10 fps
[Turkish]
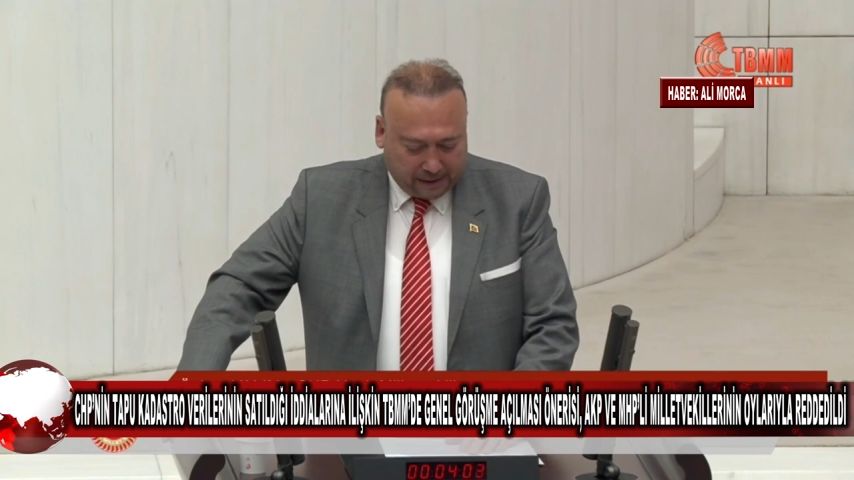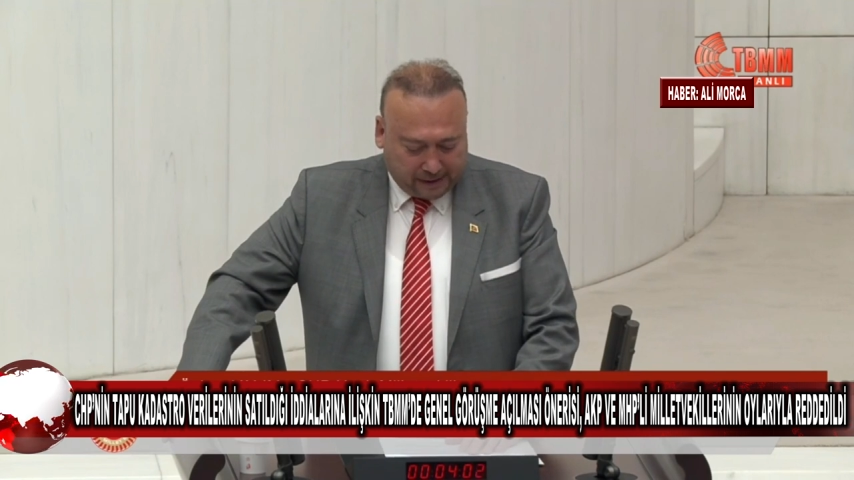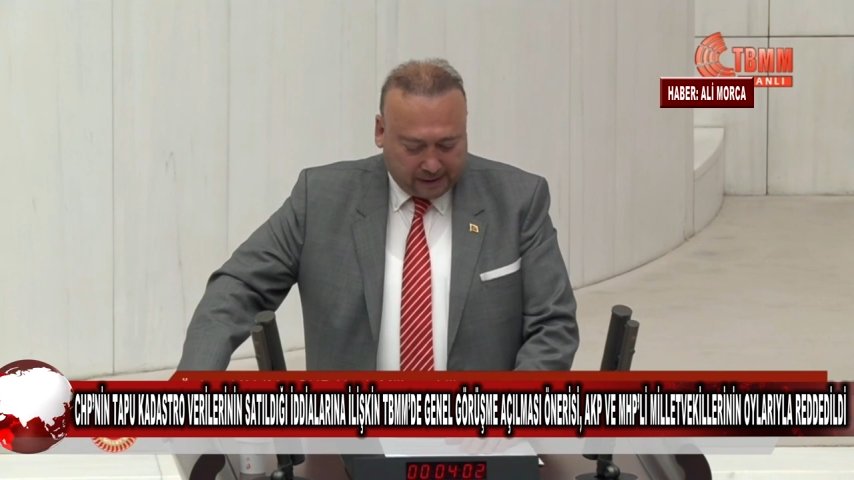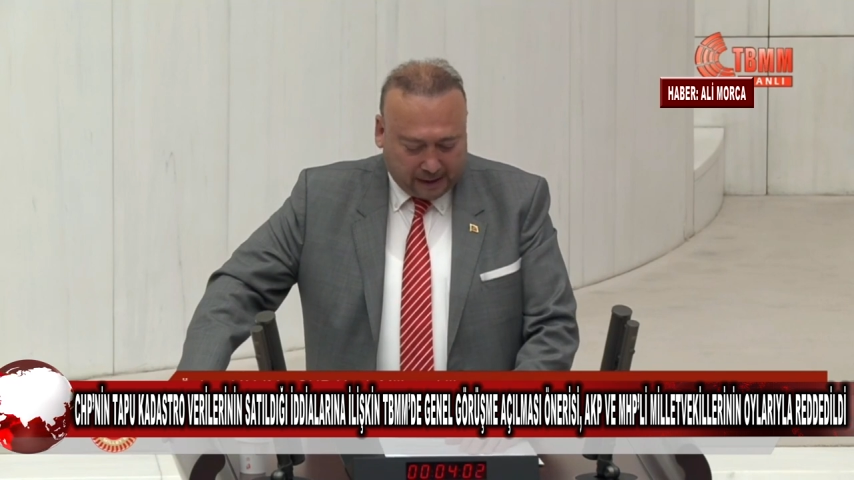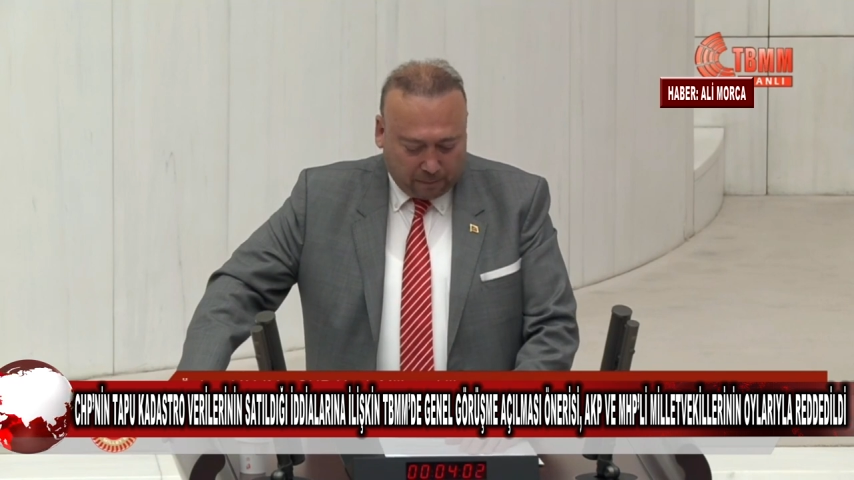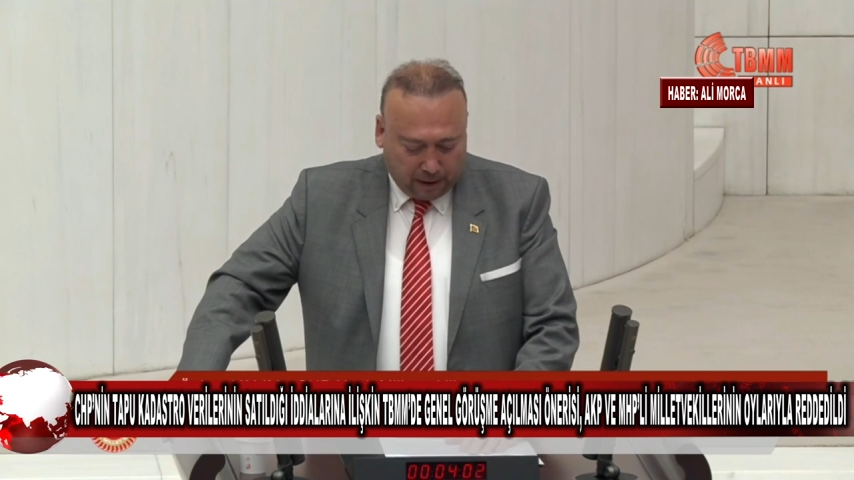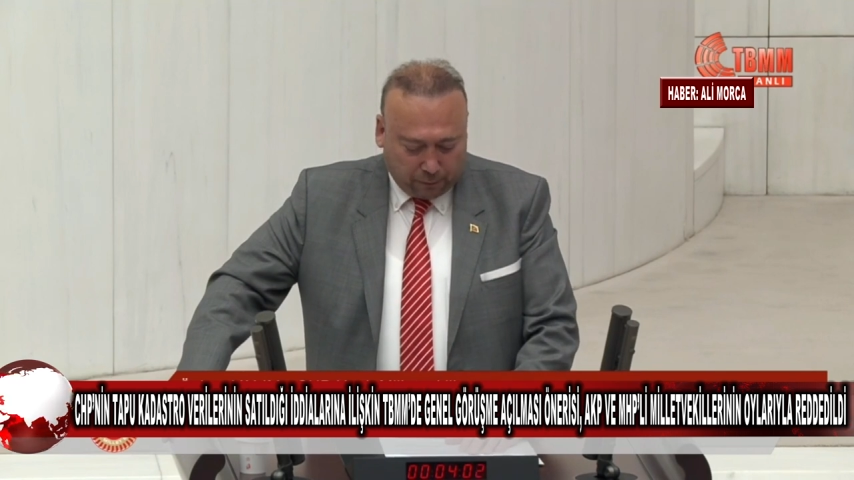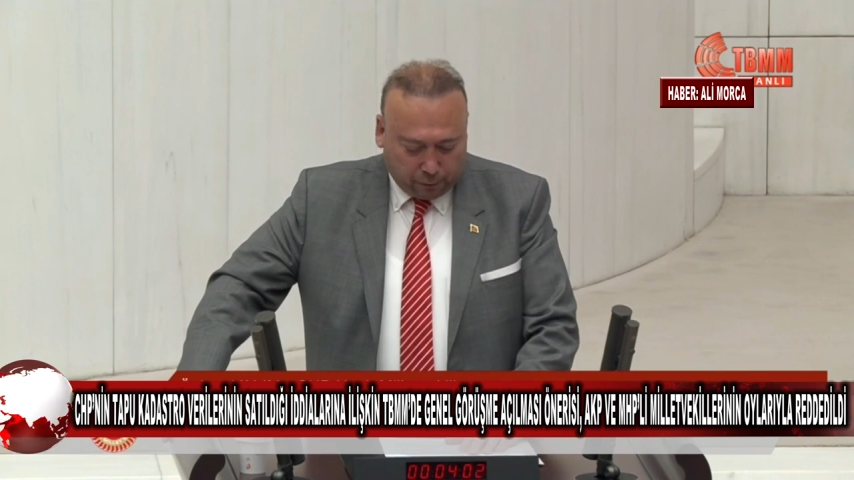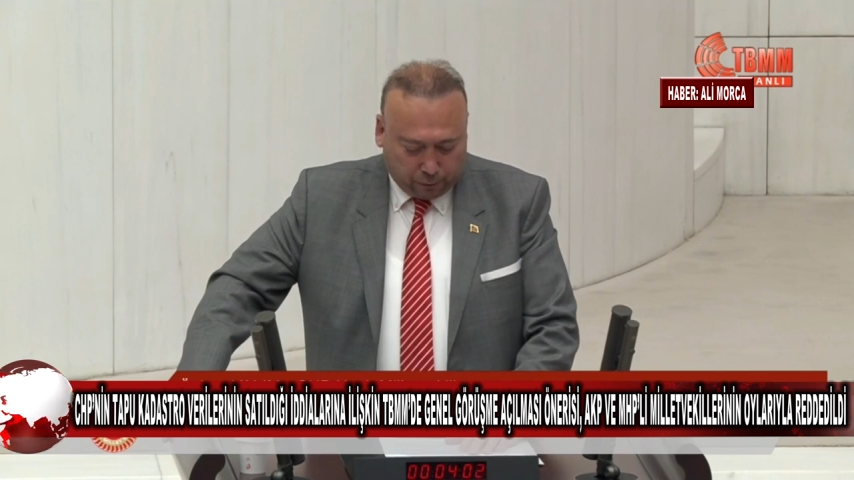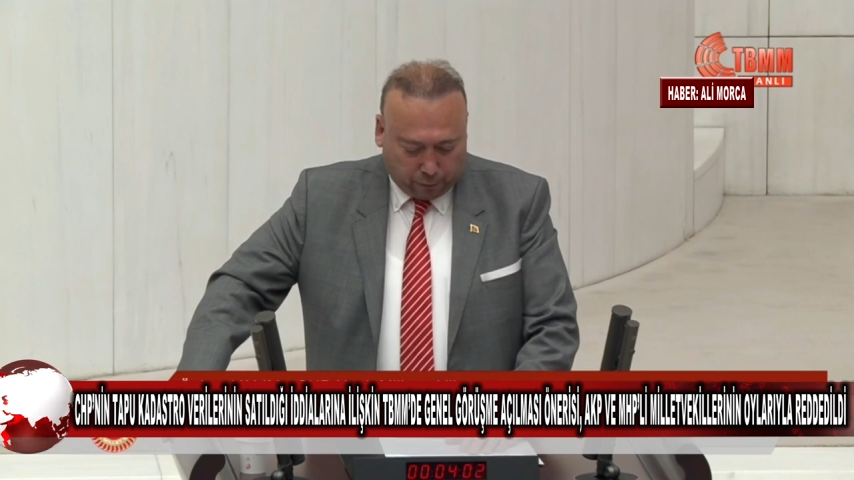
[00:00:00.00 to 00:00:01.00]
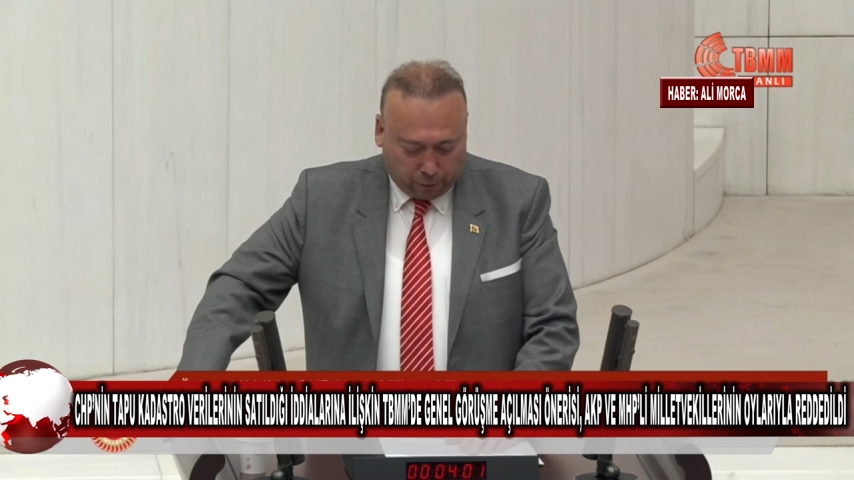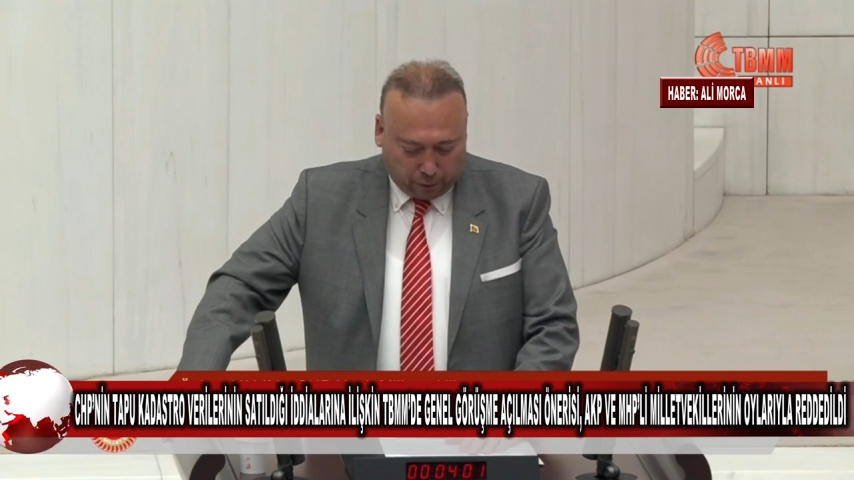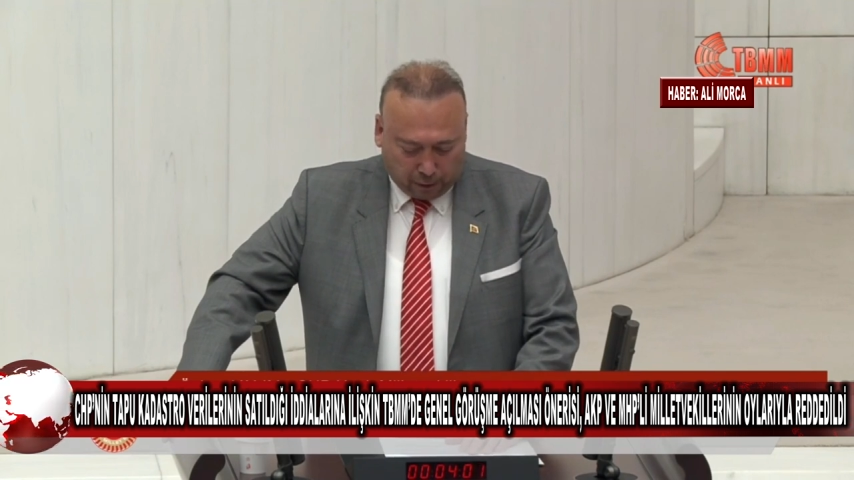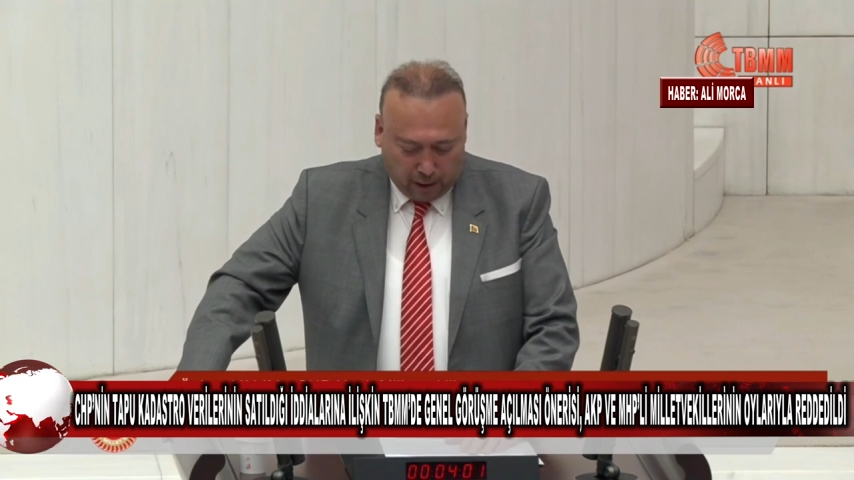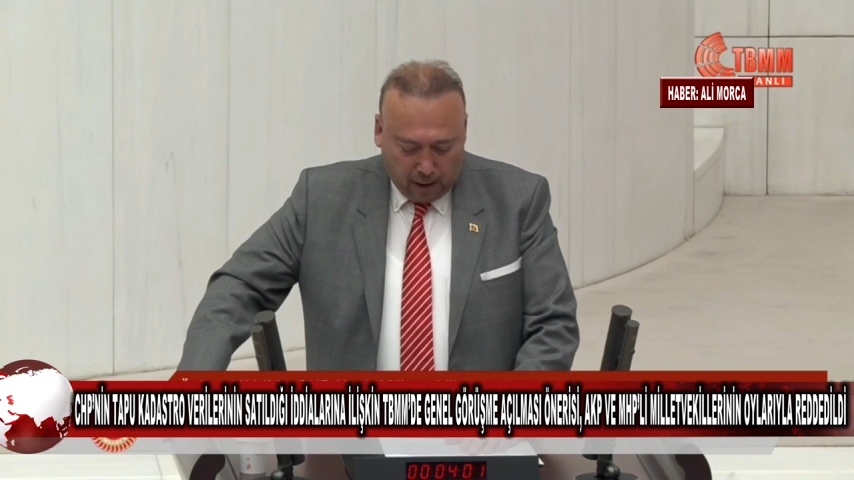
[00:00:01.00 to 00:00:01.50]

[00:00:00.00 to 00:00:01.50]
sistemle yürütülüyor.